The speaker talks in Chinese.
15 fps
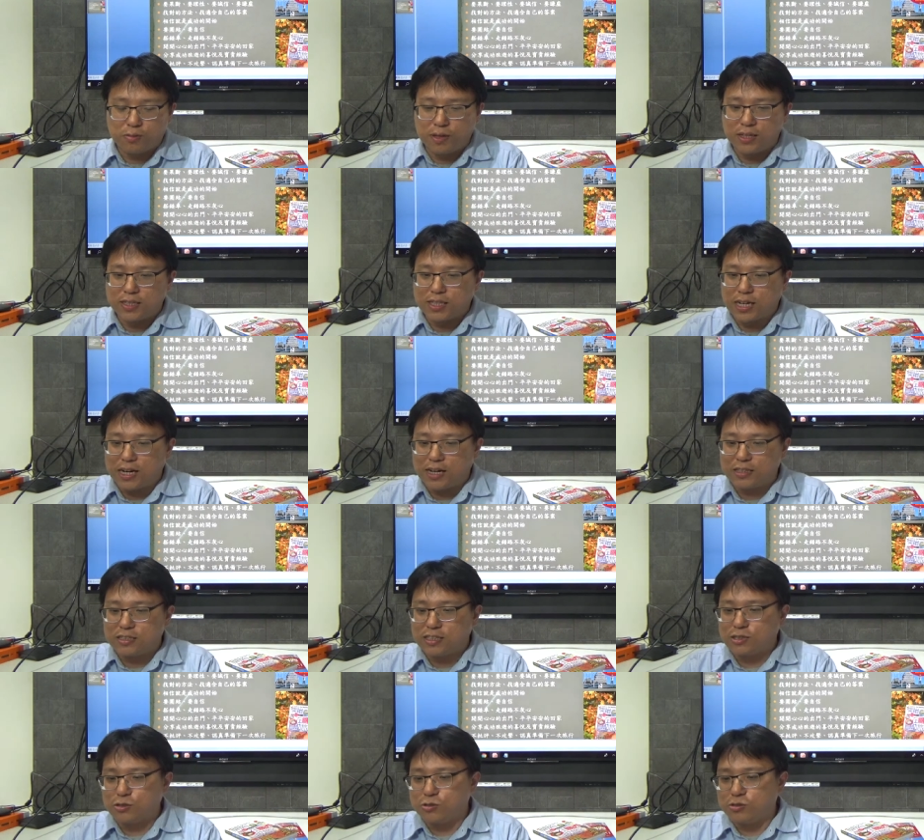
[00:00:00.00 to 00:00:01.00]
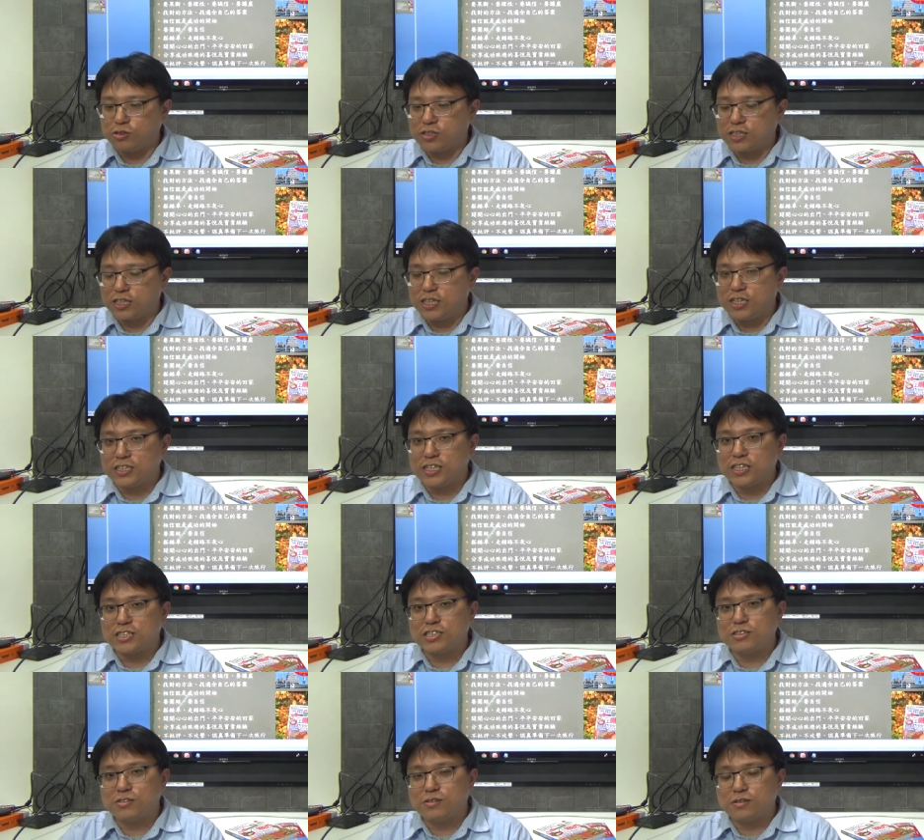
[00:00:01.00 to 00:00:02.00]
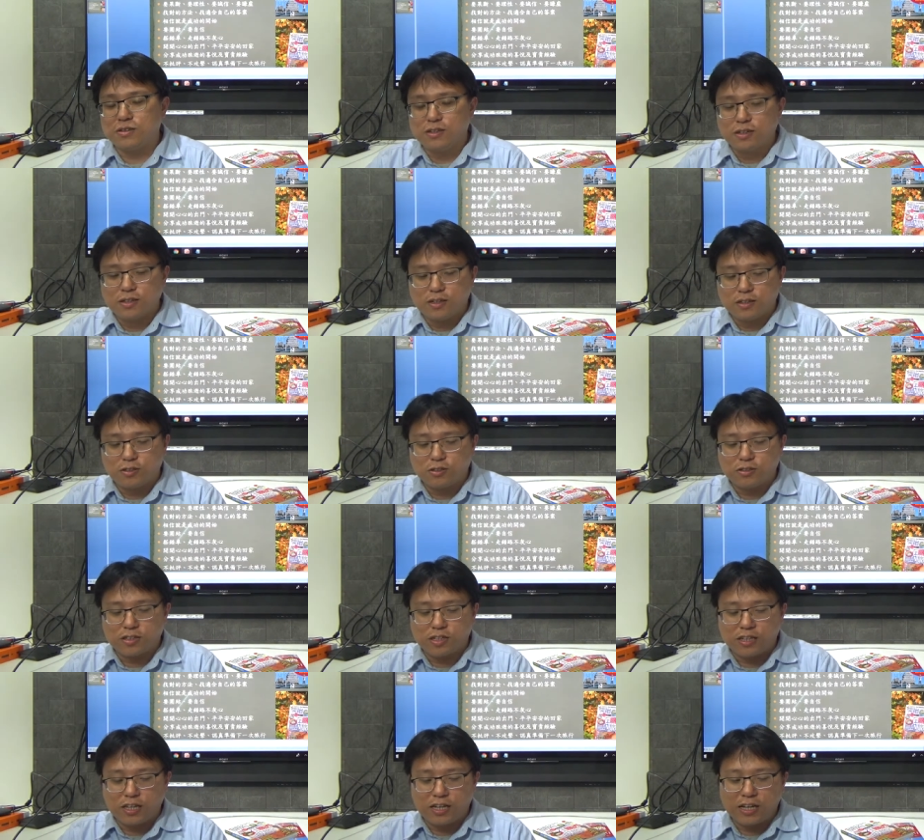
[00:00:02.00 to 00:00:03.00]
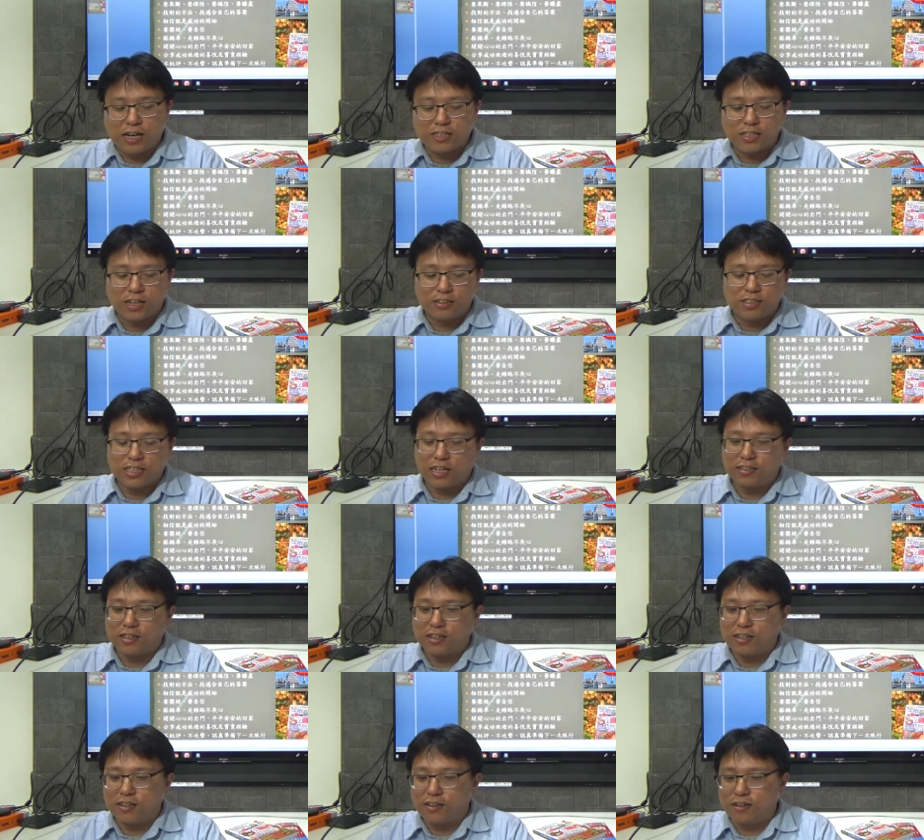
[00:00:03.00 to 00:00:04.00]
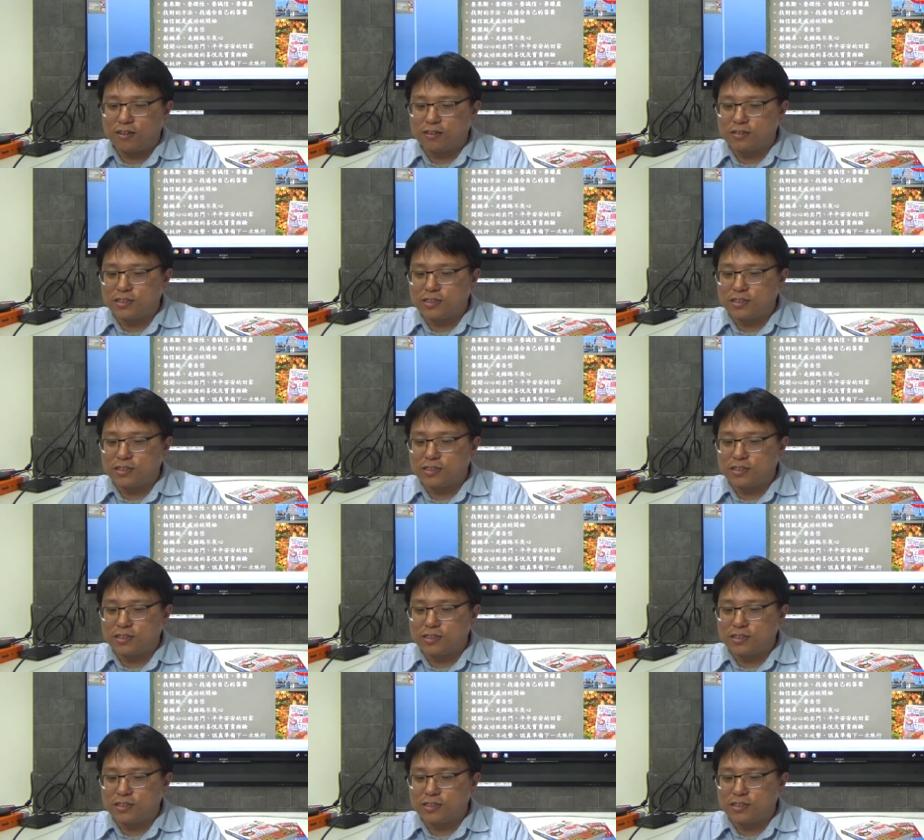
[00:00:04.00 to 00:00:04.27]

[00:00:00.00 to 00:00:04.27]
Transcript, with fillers: 明一下自助旅行意义。这次旅行意义还是要讲的哈。